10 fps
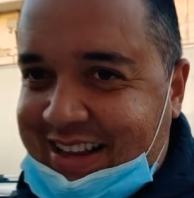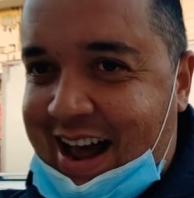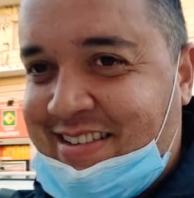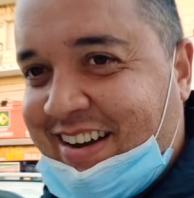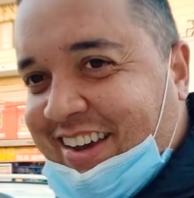
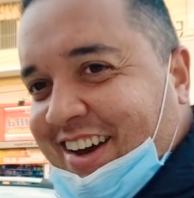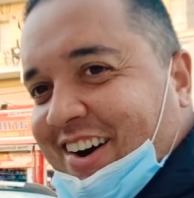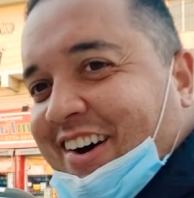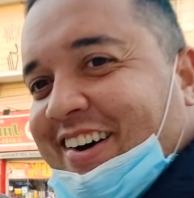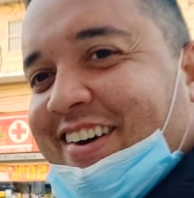atrás aqui,
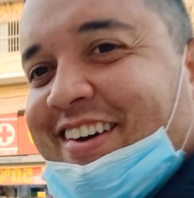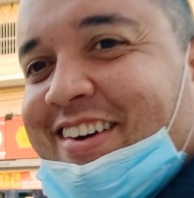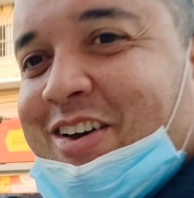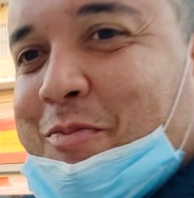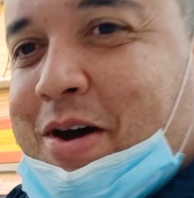ó.
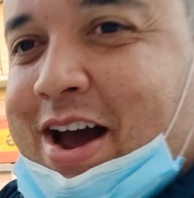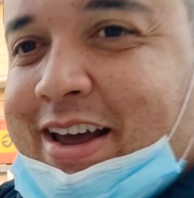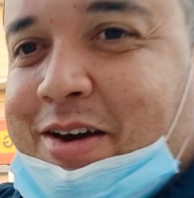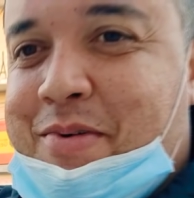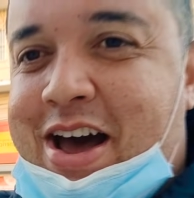Vem
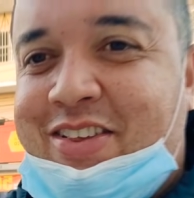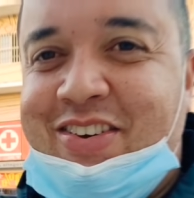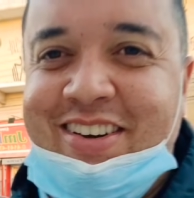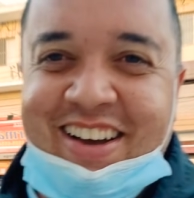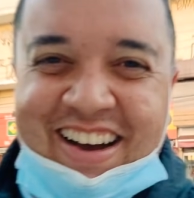aqui mesmo